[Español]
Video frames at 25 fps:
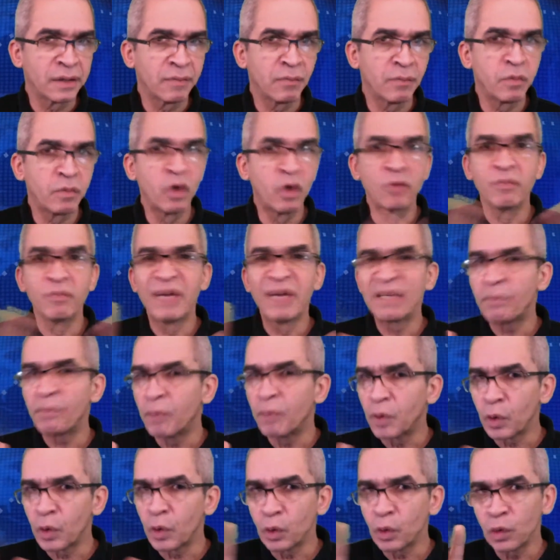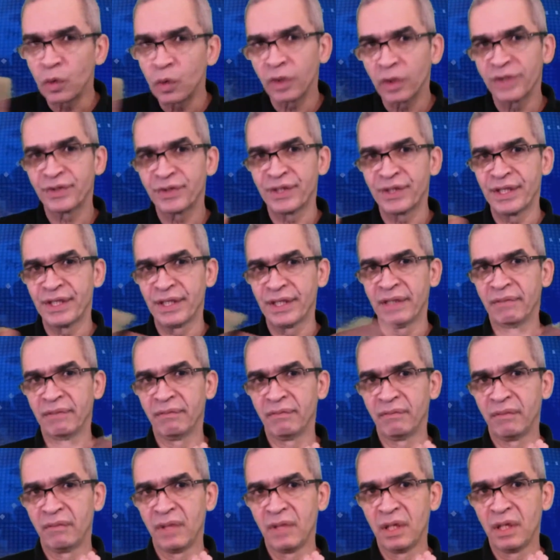por más bruto que sea,
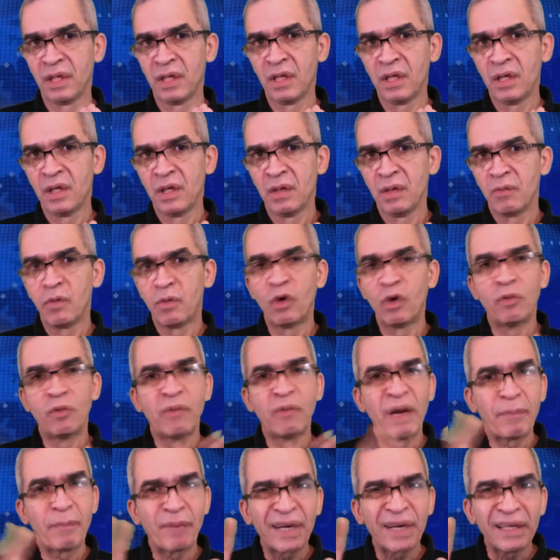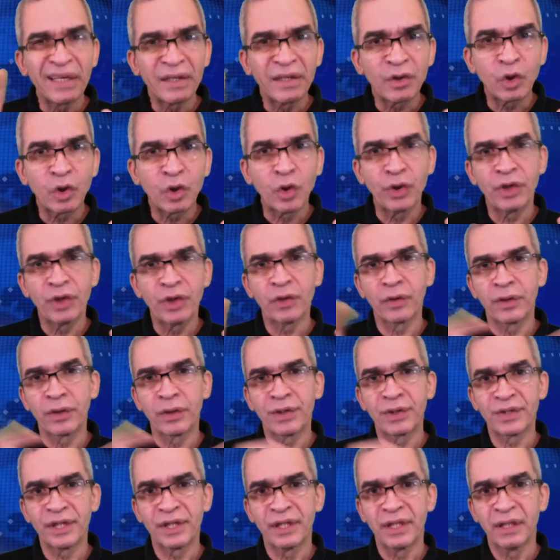por más prehistórico que
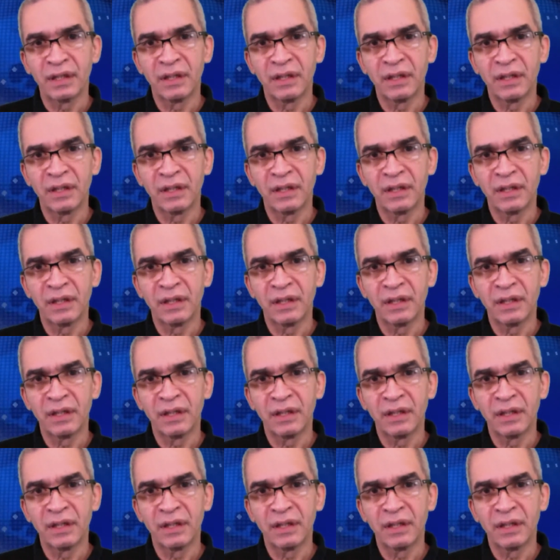sea.